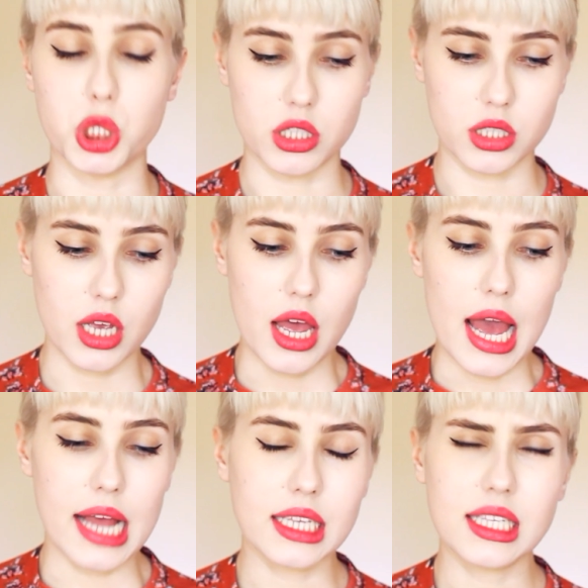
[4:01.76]
джинс.
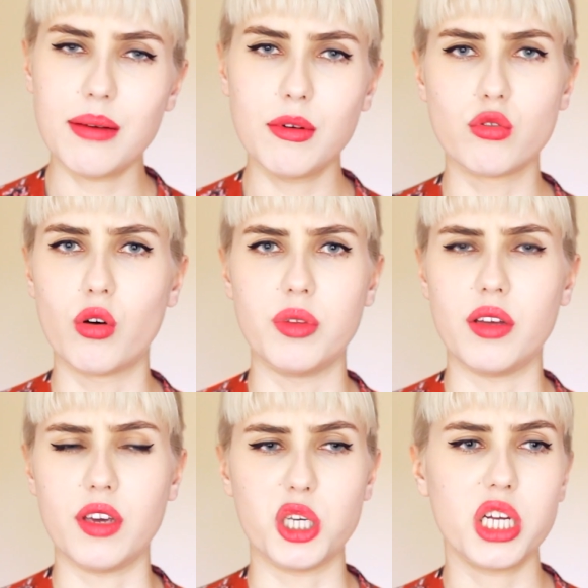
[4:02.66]
Это самая
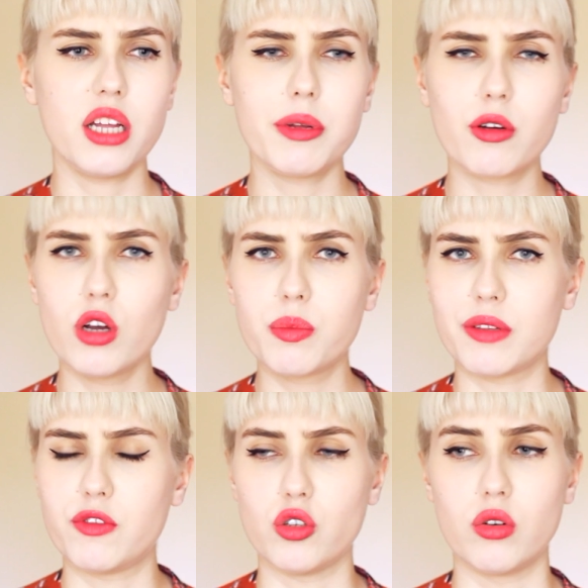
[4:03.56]
удобная вещь, она подходит
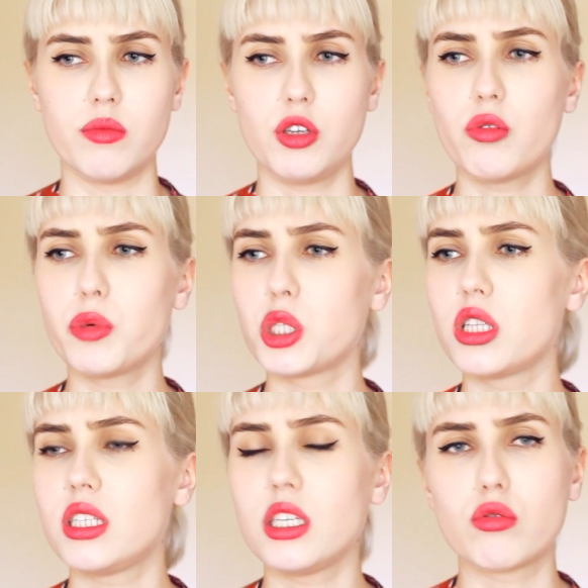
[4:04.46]
под все, ее можно
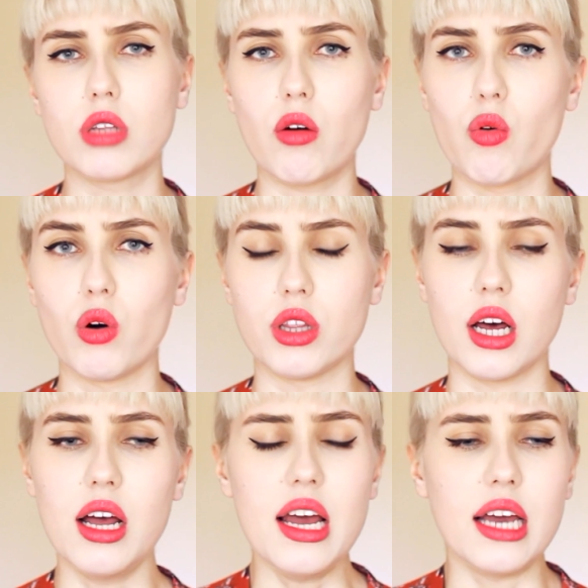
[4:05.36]
носить куда угодно.